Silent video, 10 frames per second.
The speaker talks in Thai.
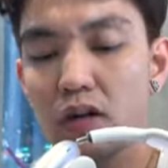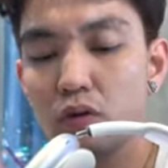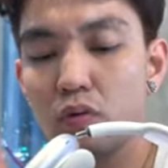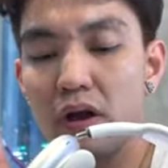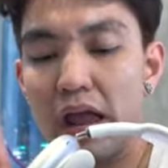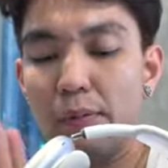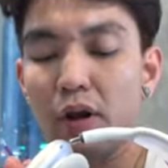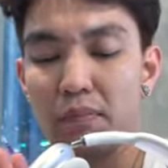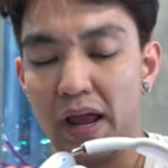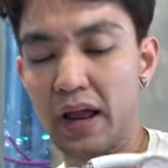ตัว
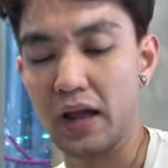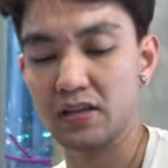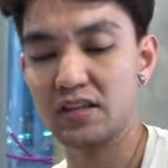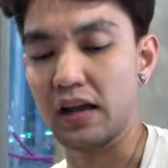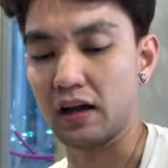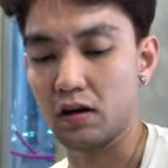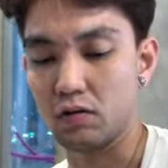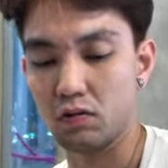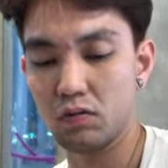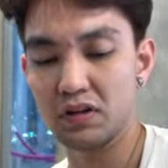AirPods Max อะเสียงเขา
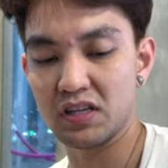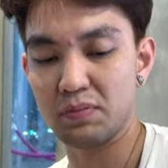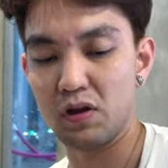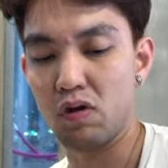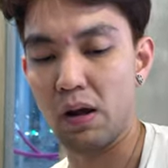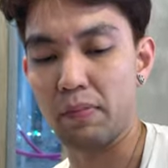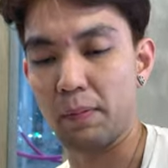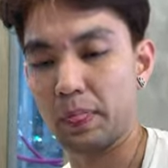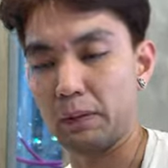มันจะมีความแบบ